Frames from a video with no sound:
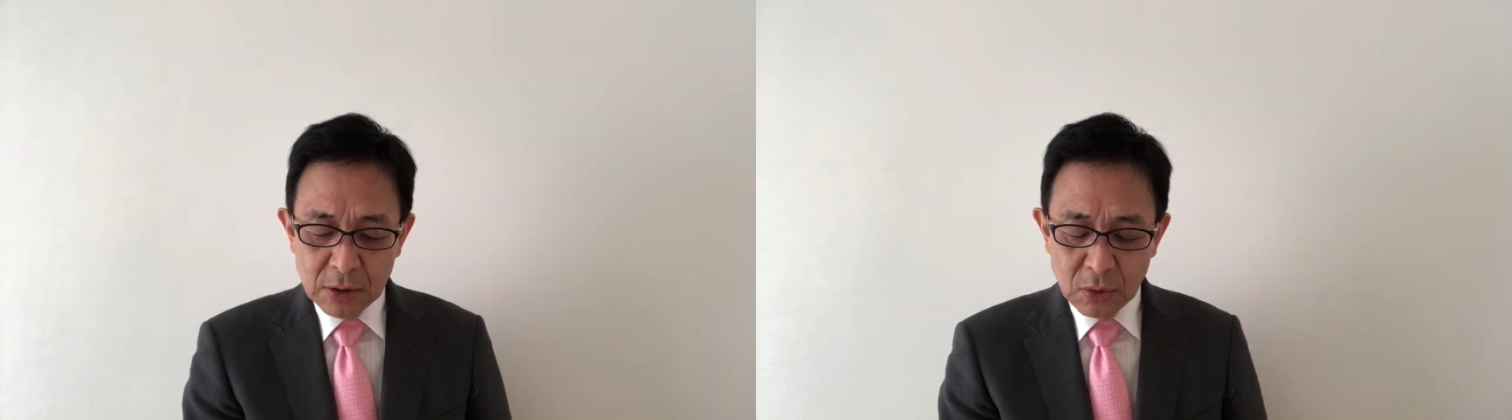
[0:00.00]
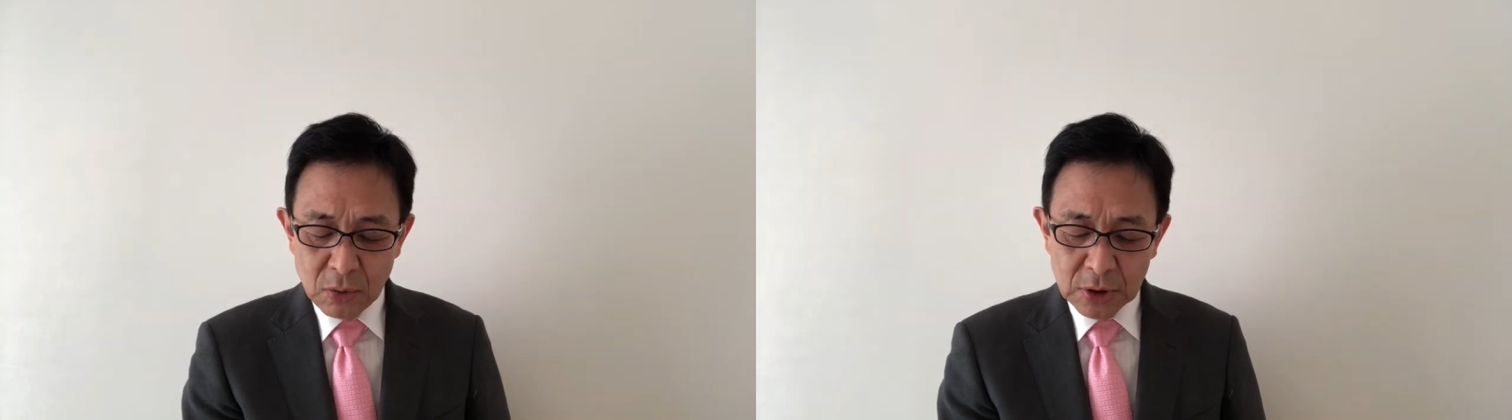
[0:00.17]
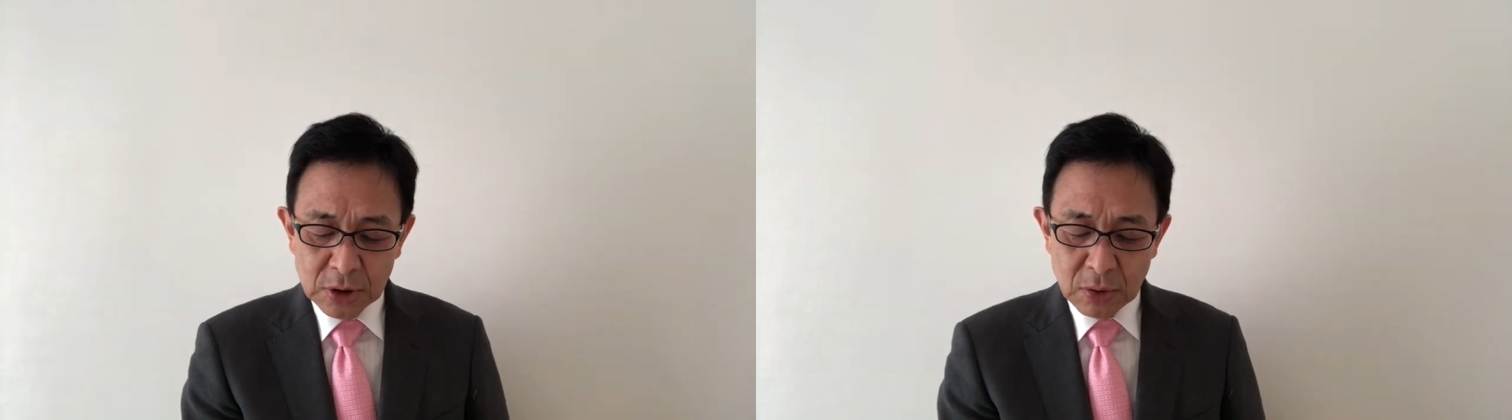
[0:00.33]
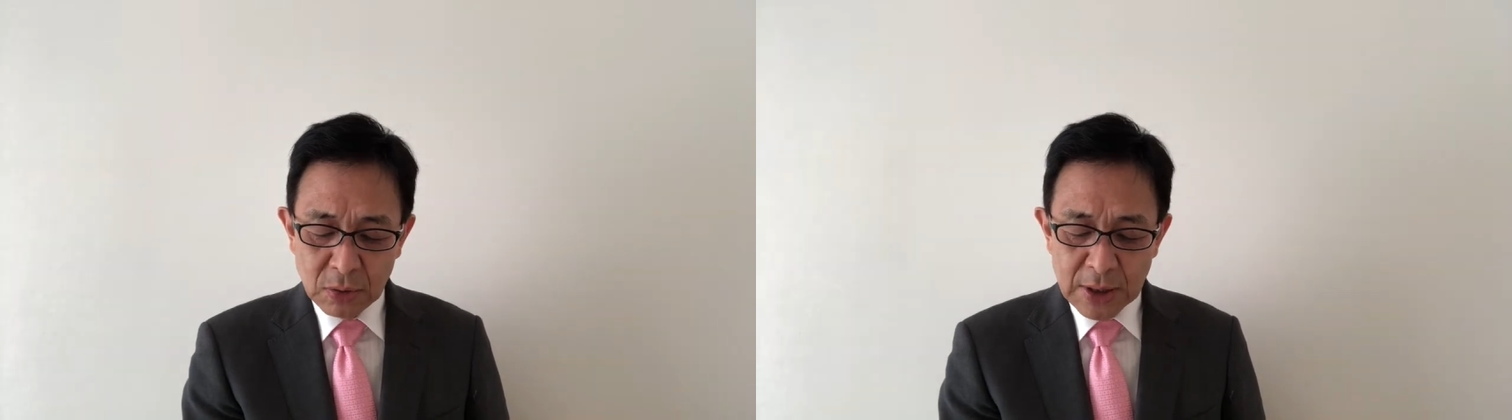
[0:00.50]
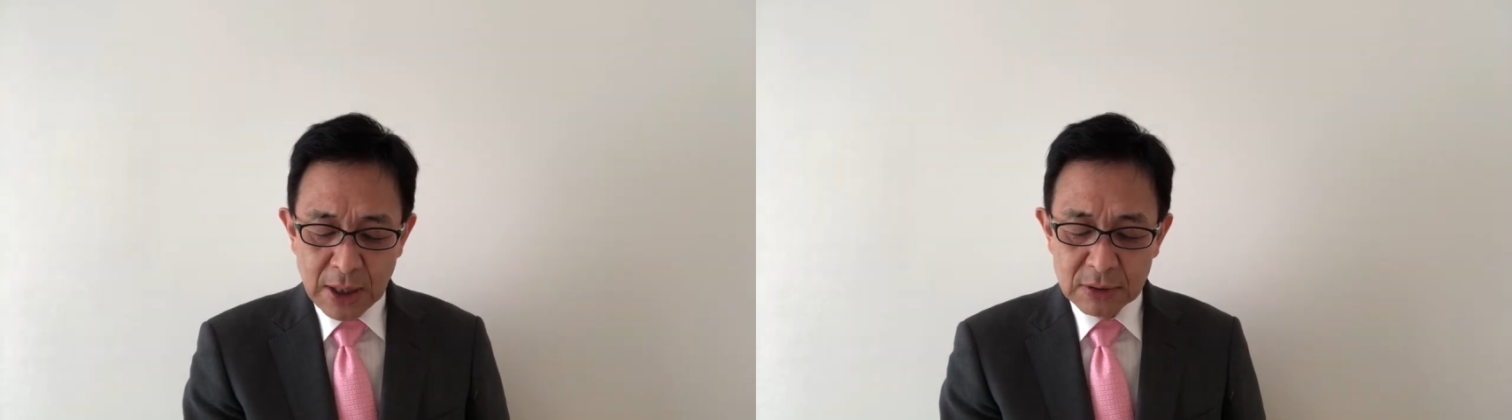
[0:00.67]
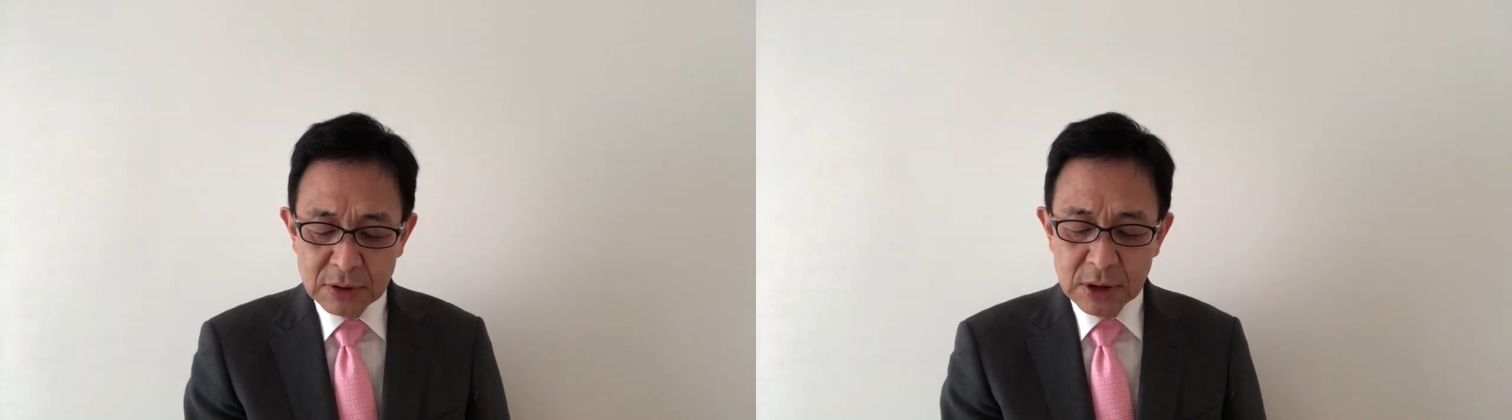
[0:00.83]
陶器と
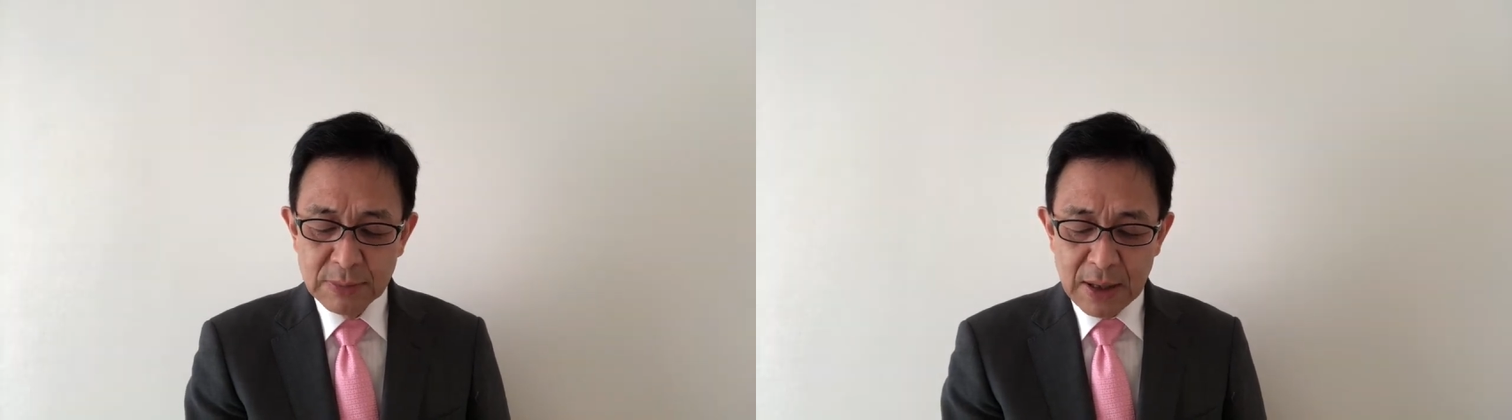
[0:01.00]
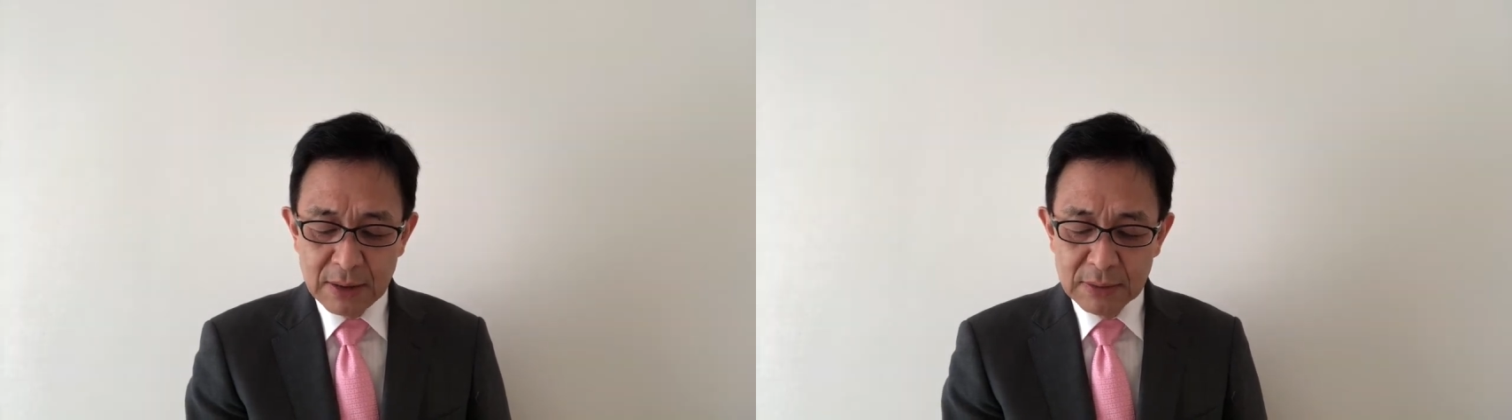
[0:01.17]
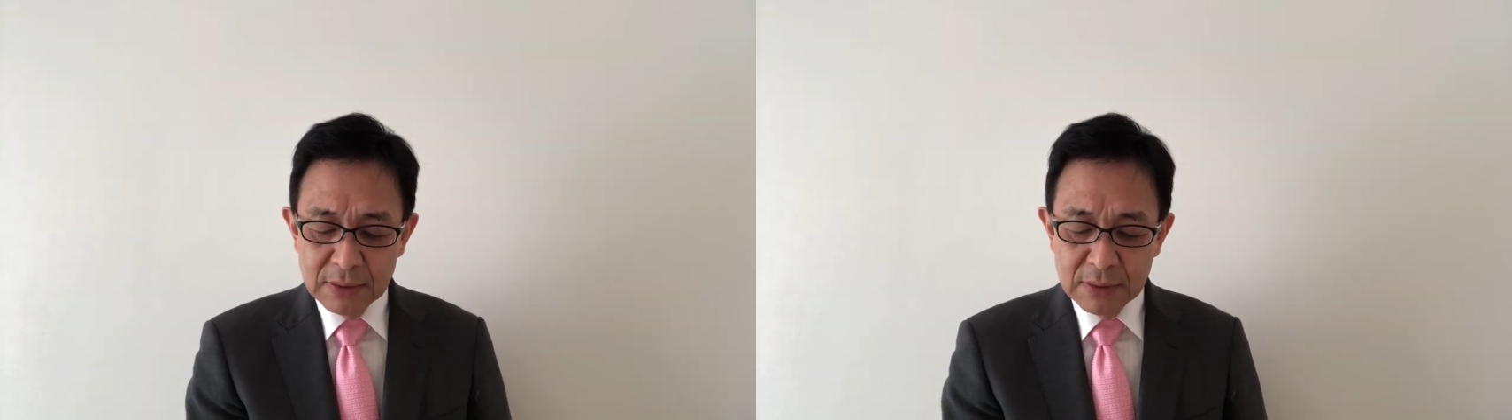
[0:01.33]
102番